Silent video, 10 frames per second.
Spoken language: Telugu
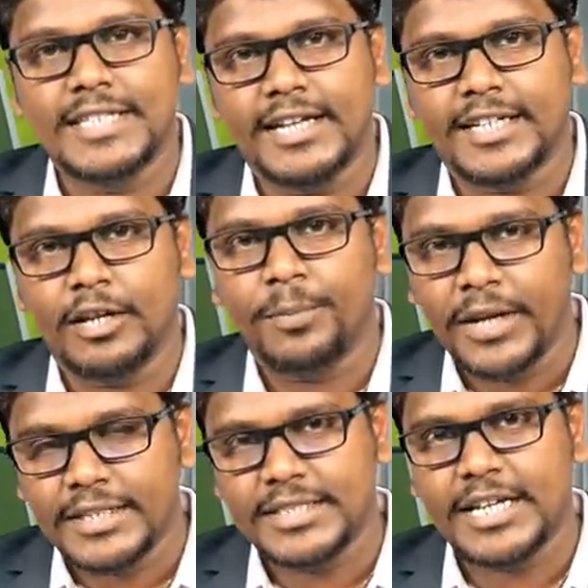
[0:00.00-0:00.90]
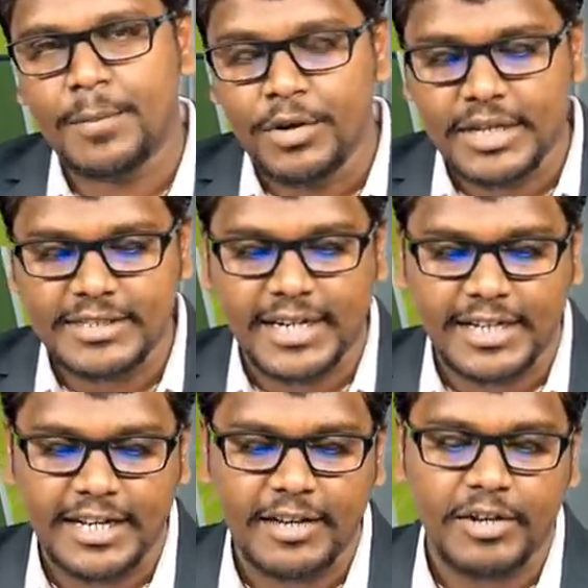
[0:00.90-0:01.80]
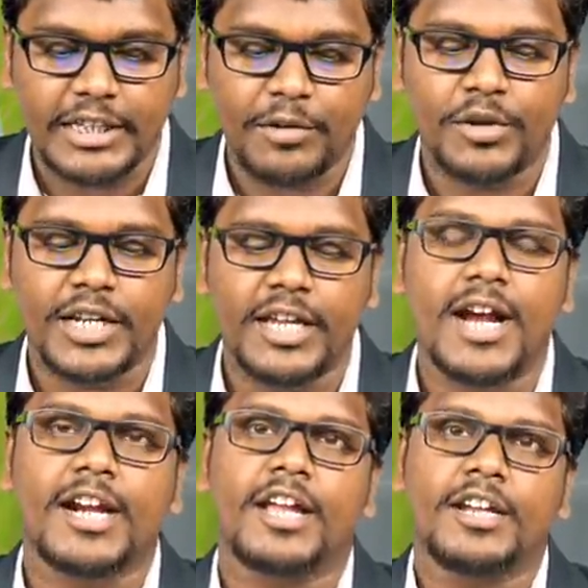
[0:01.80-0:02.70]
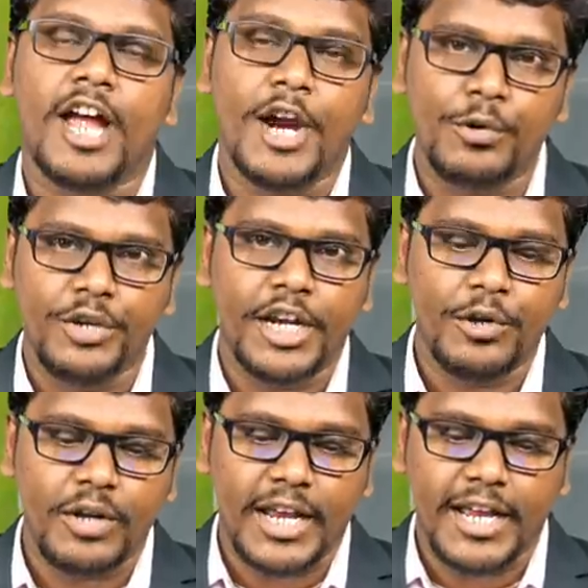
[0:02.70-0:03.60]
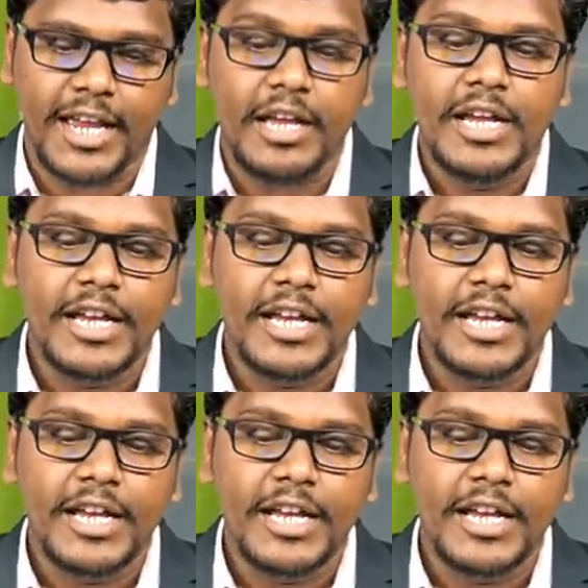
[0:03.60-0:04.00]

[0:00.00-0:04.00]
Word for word: సెంటర్లు పిహెచ్సి కమ్యూనిటీ సెంటర్లు ఏవైతే ఉంటాయో అక్కడ నాడు నేడు అలాగే